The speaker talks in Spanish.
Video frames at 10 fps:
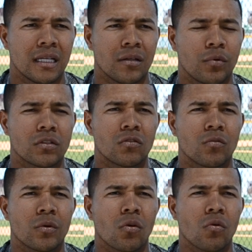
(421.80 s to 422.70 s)
el puesto
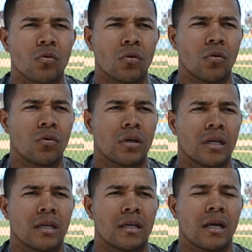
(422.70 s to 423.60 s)
número uno
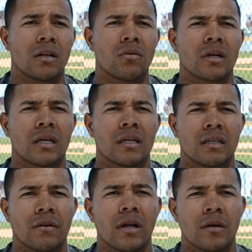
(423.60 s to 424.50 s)
eh, es algo que,
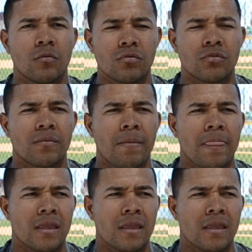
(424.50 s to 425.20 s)
vale mucho,